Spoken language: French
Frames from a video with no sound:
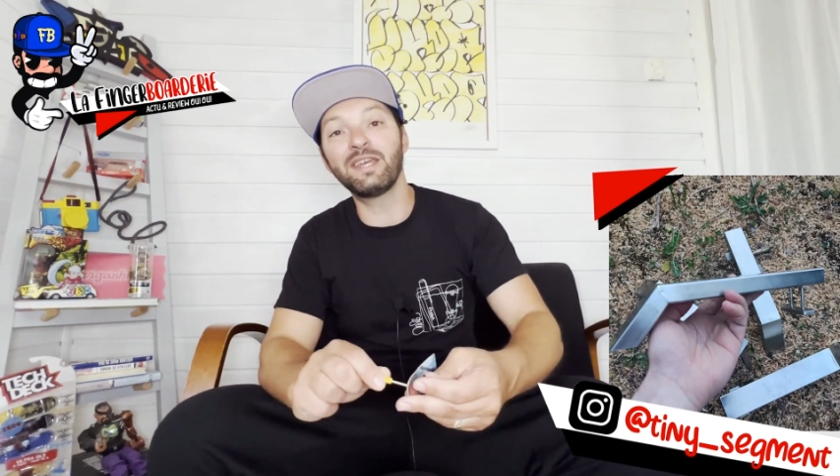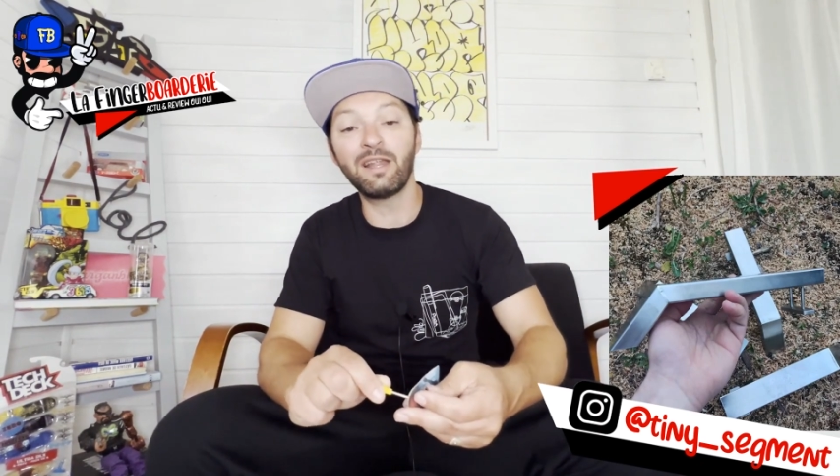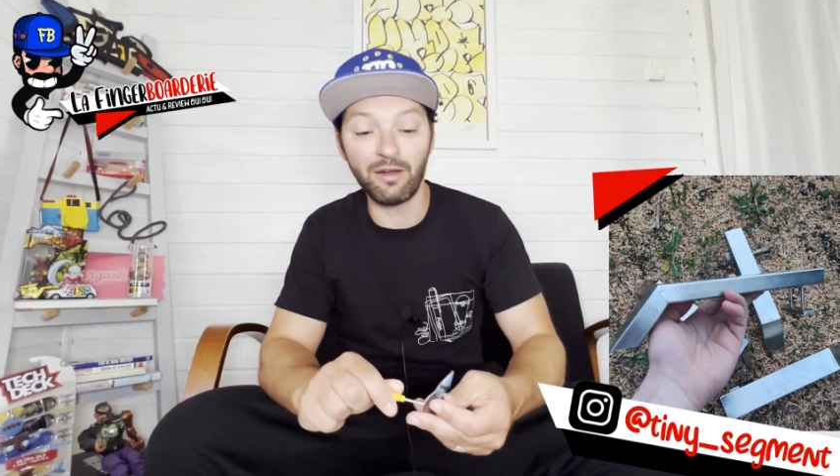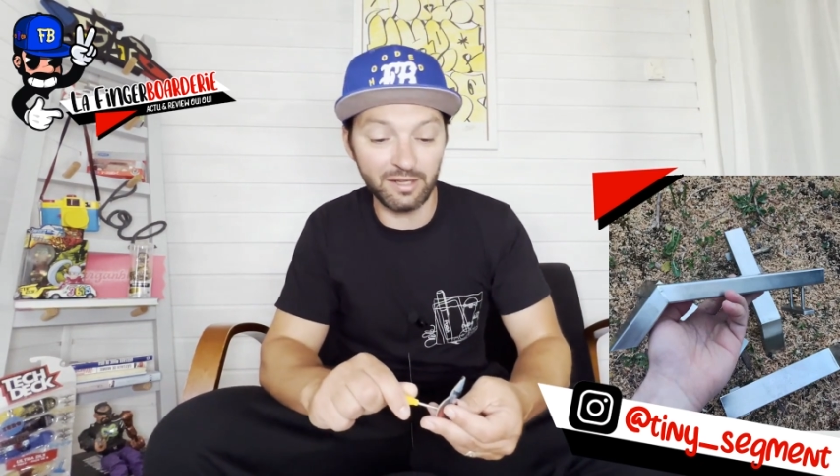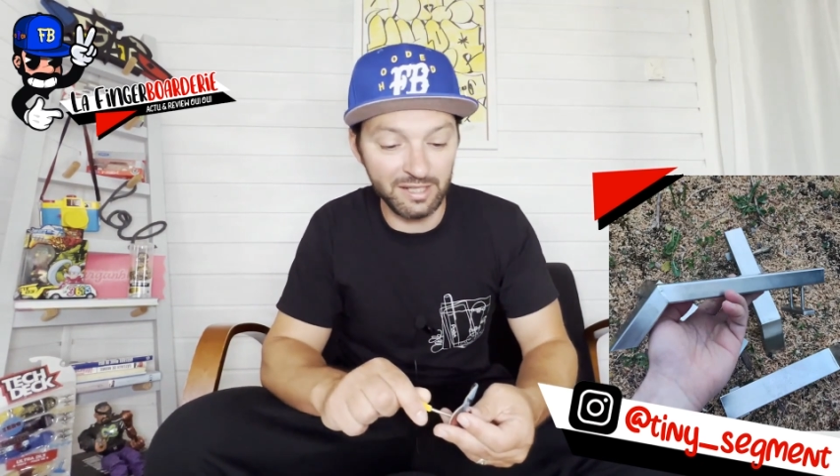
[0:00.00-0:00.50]
Et
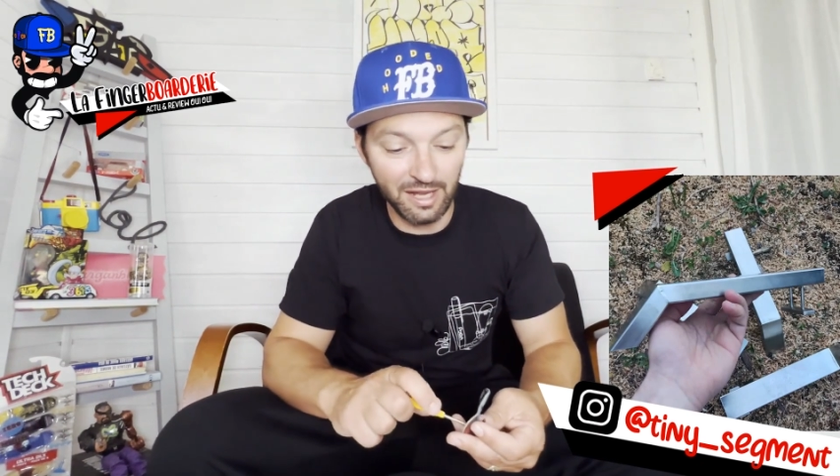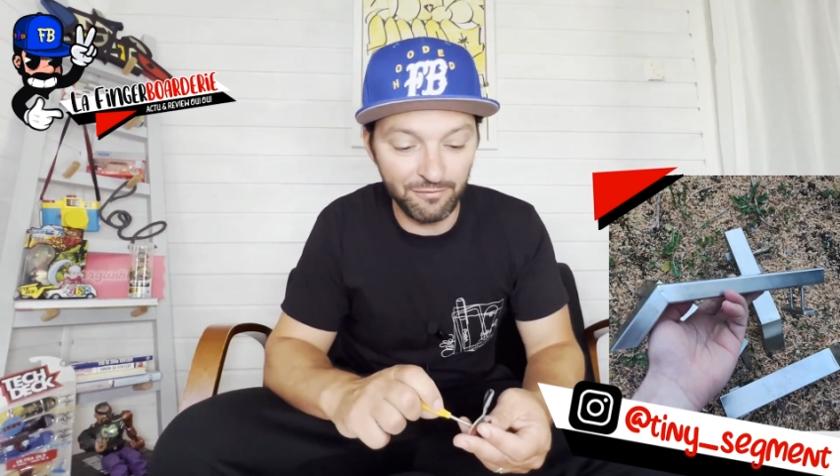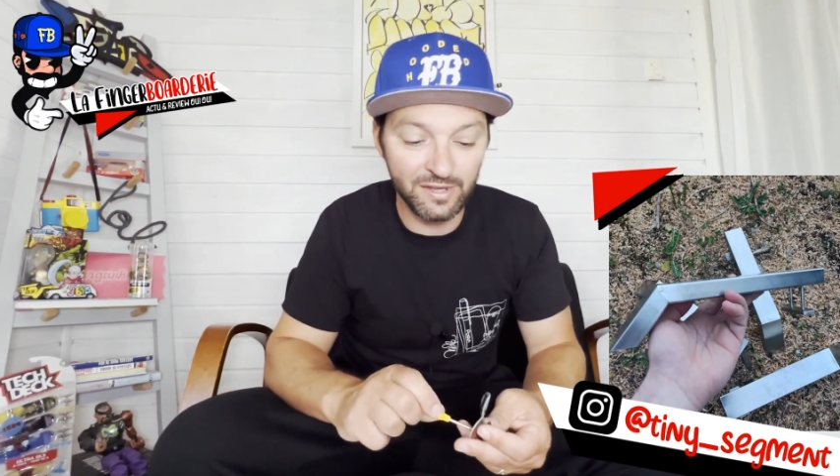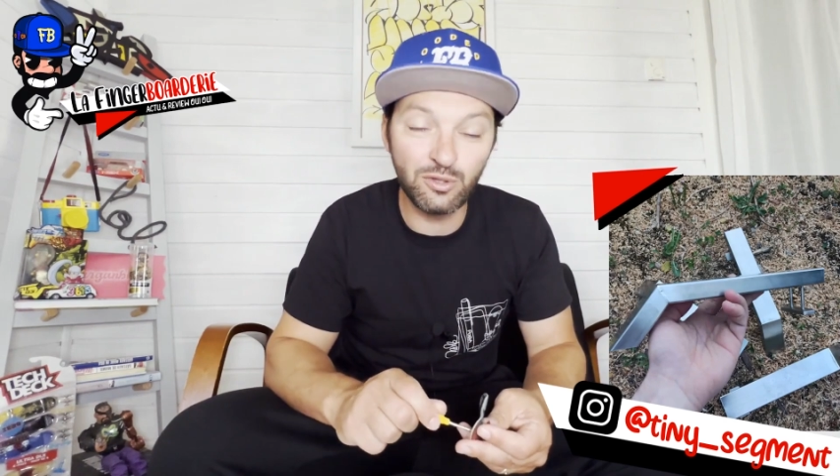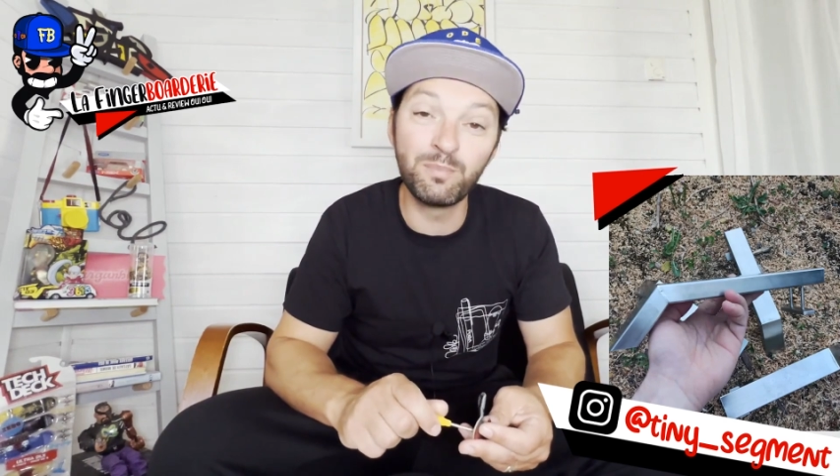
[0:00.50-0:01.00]
là, il a
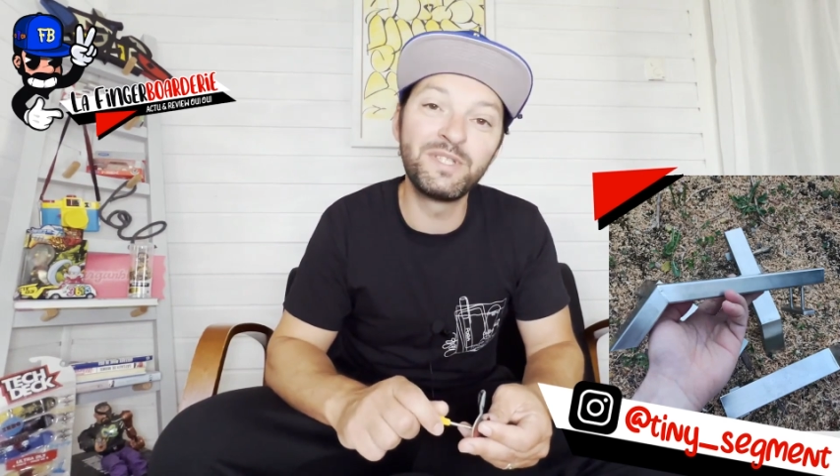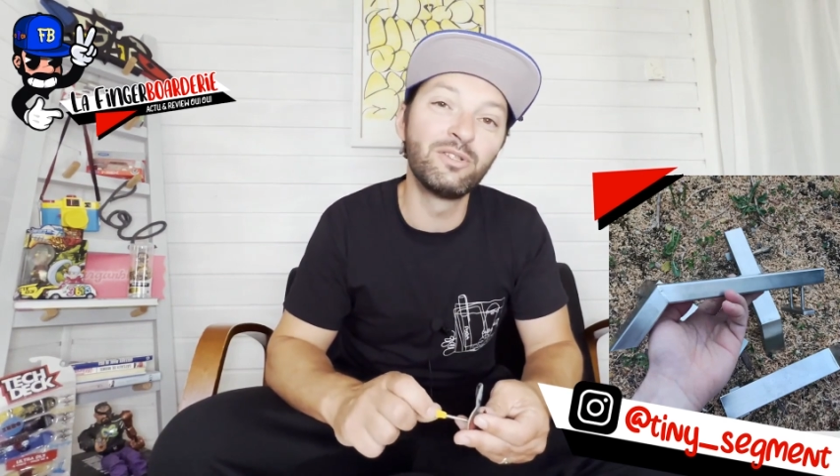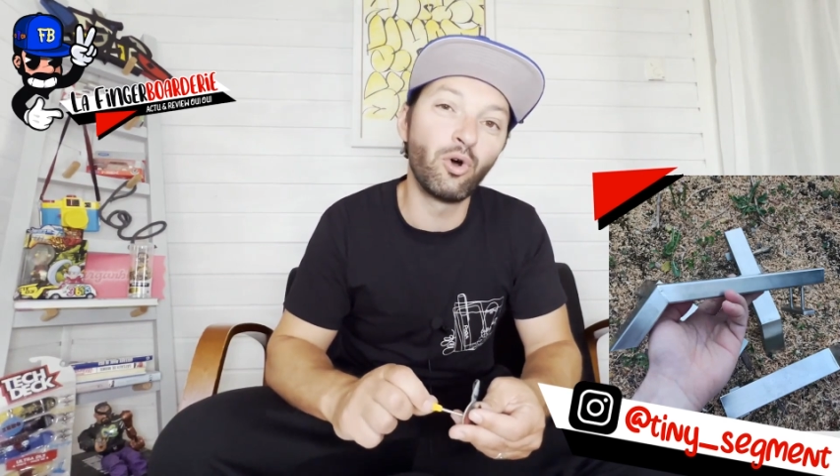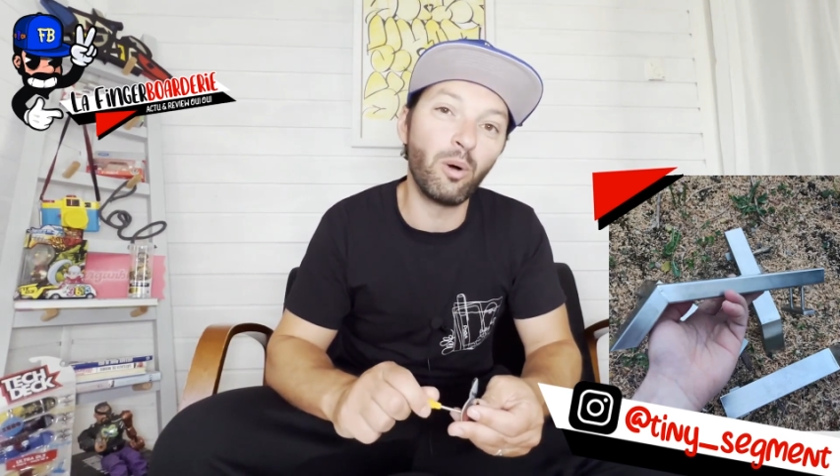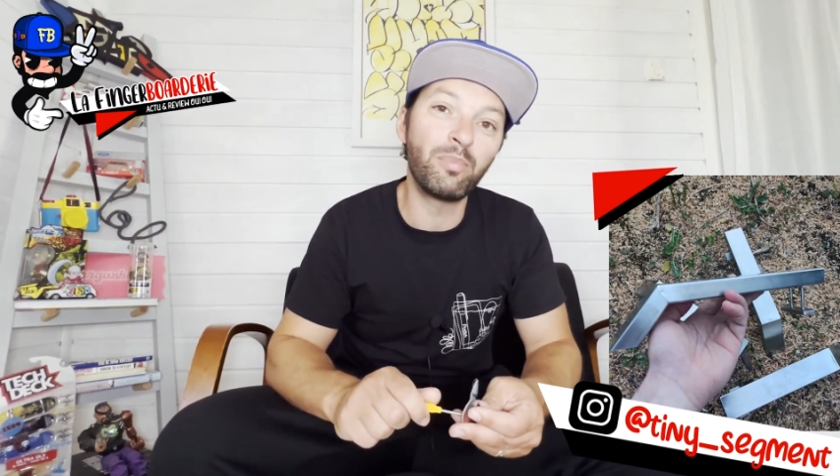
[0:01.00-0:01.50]
fait ce petit
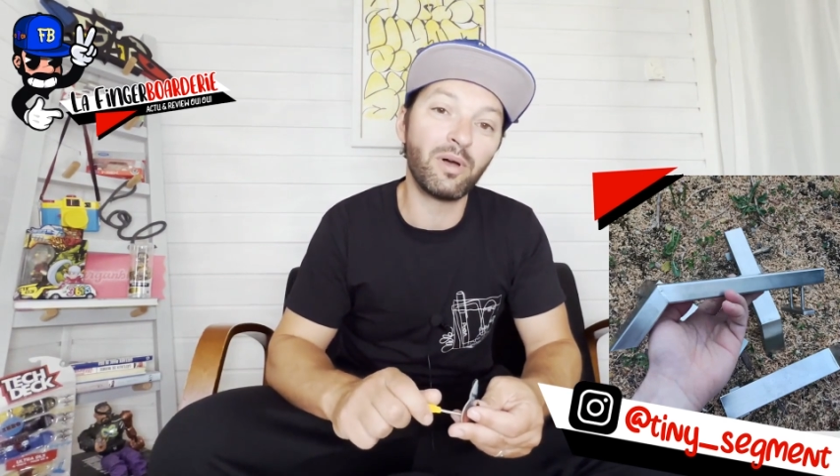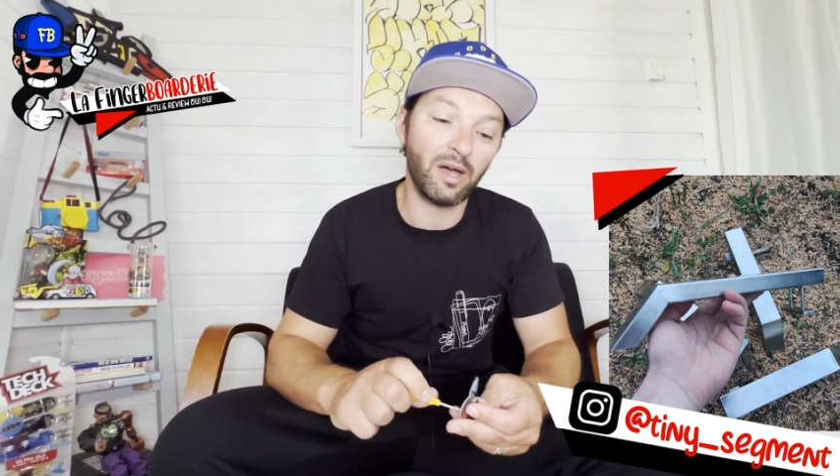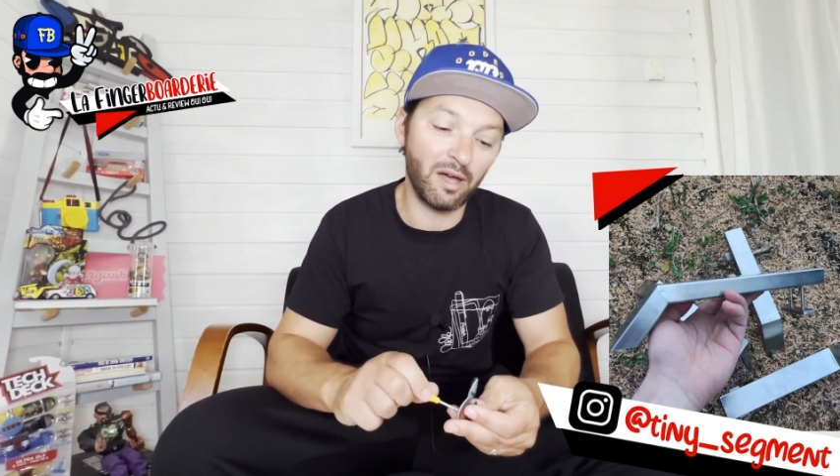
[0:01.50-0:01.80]
drop